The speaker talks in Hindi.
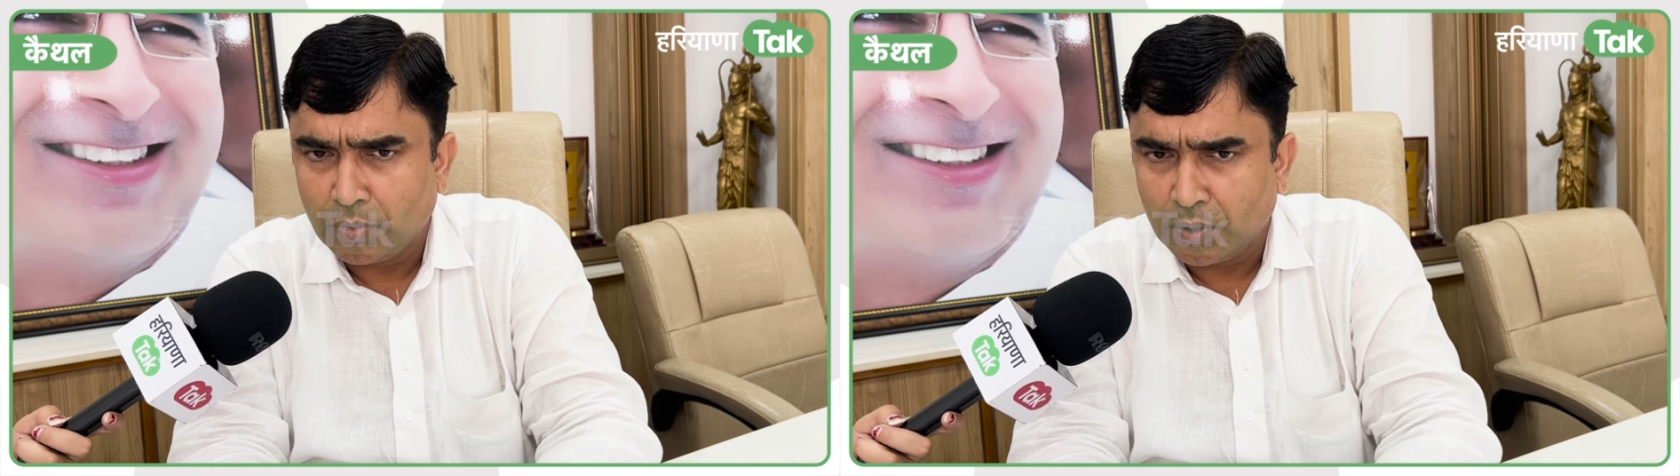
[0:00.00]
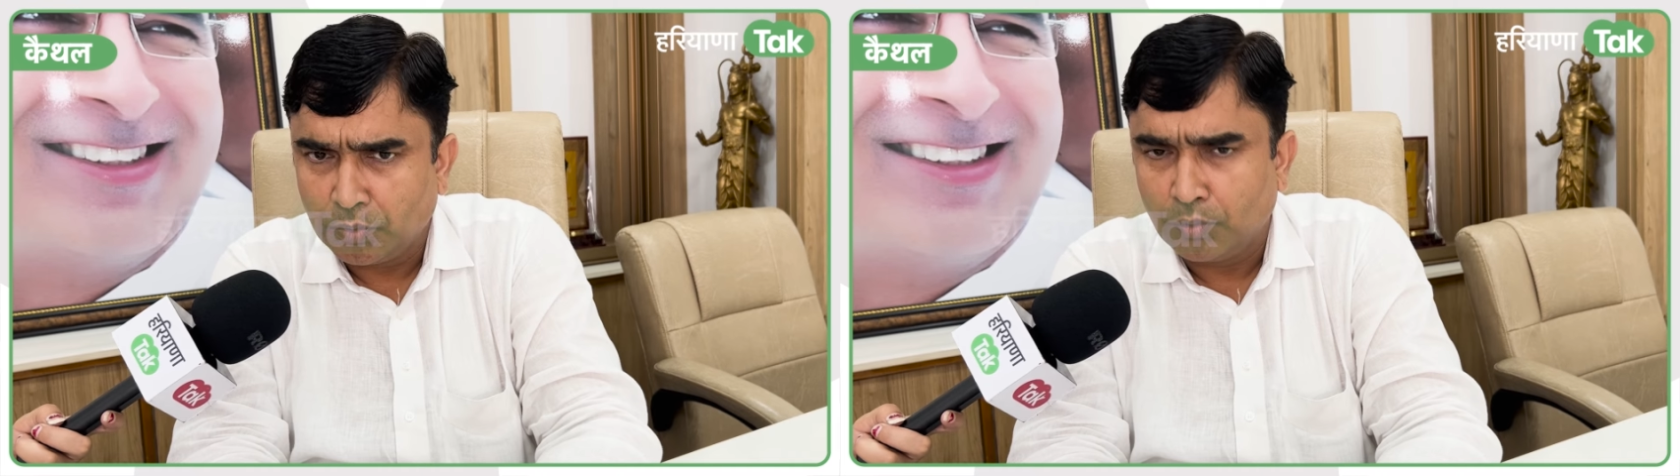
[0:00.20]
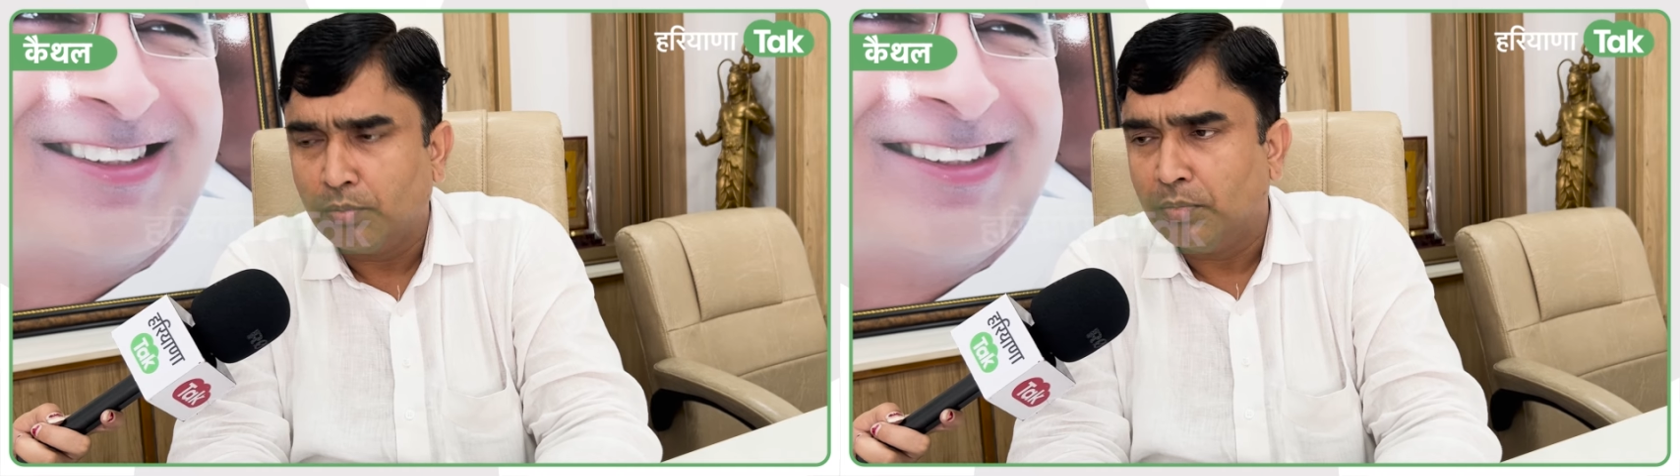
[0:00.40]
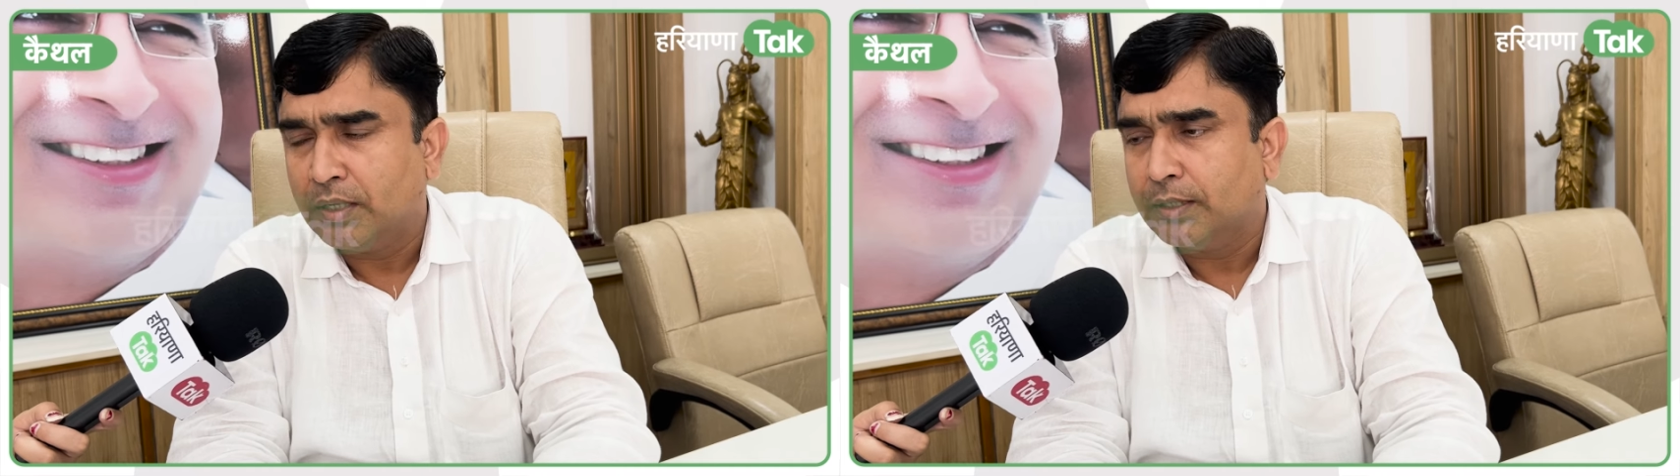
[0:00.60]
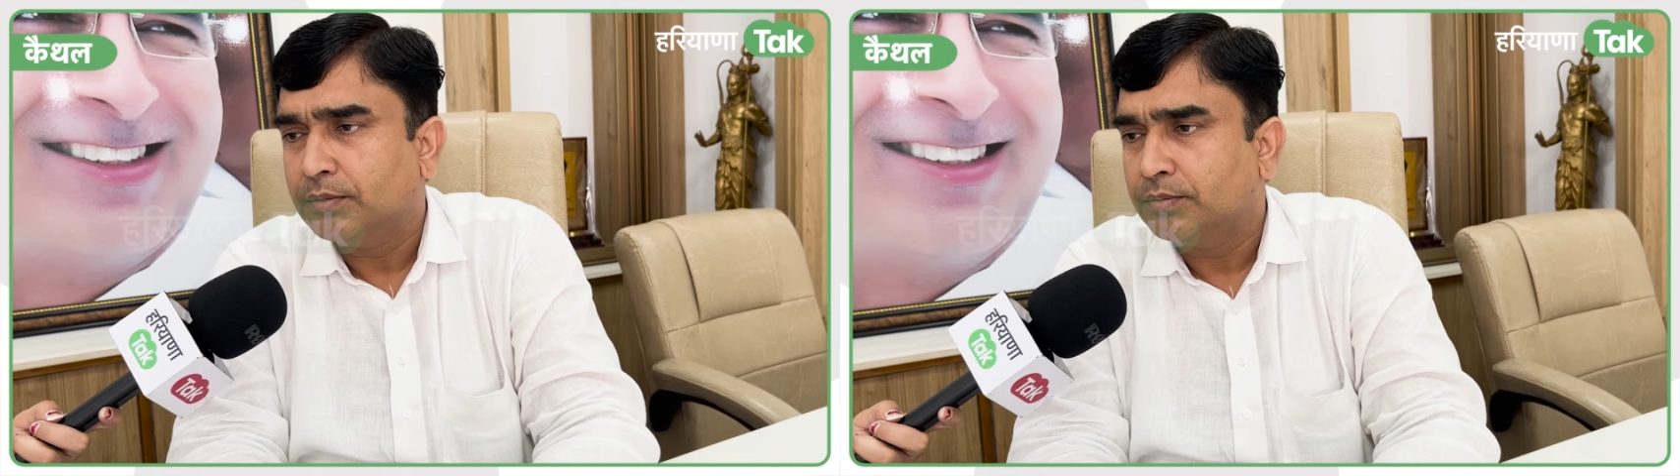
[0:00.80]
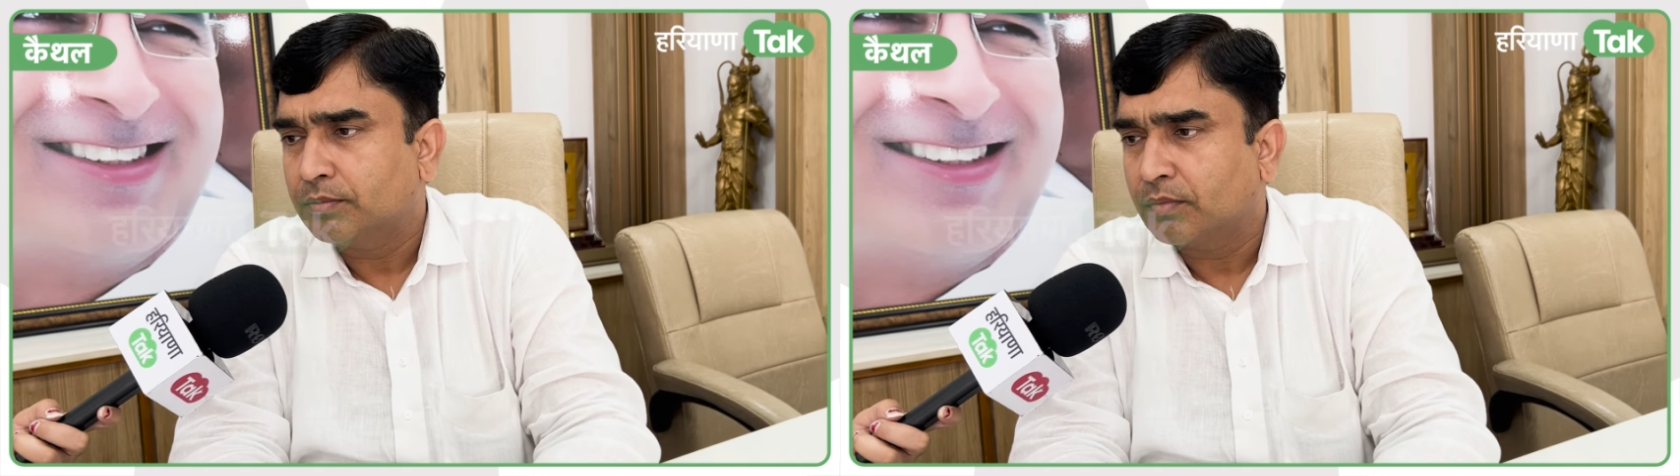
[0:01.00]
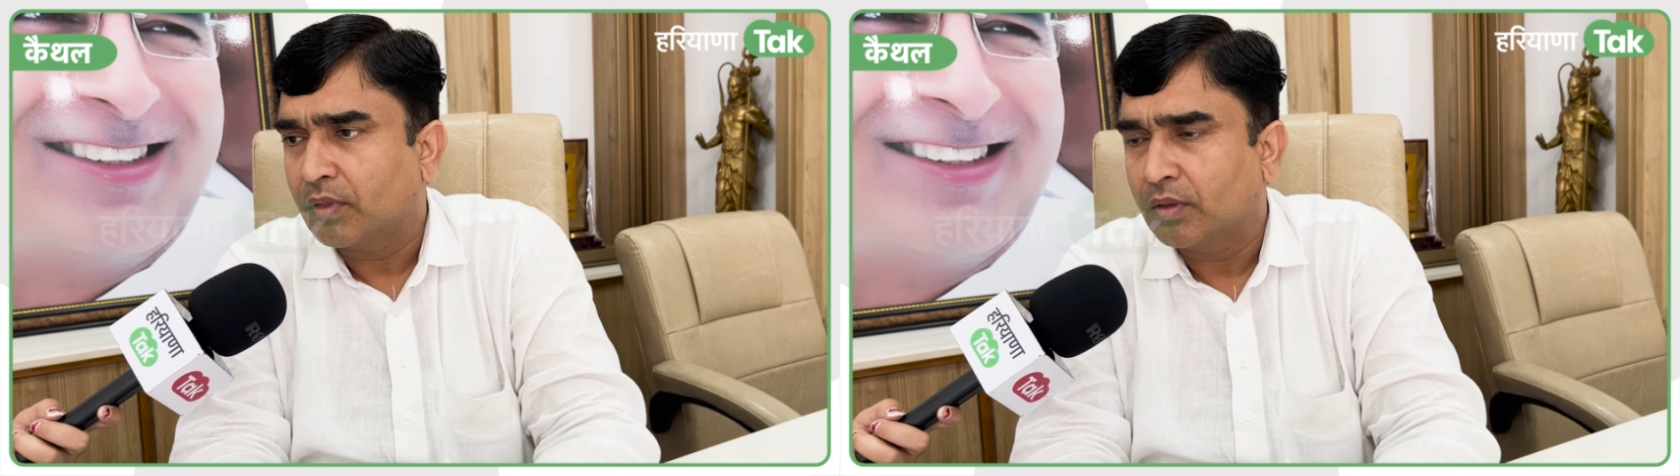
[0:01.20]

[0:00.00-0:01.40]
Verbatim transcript: में दुख में हम्म।